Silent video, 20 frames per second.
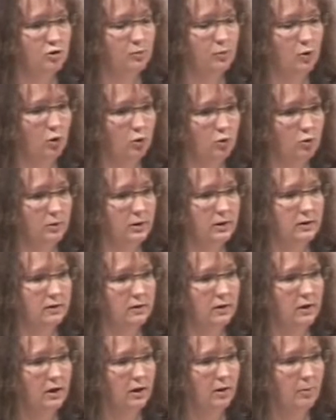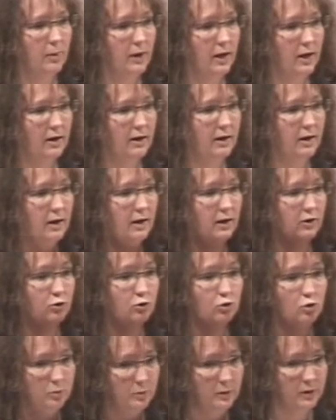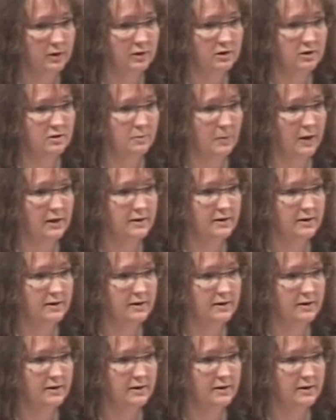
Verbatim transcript: produite par la European Space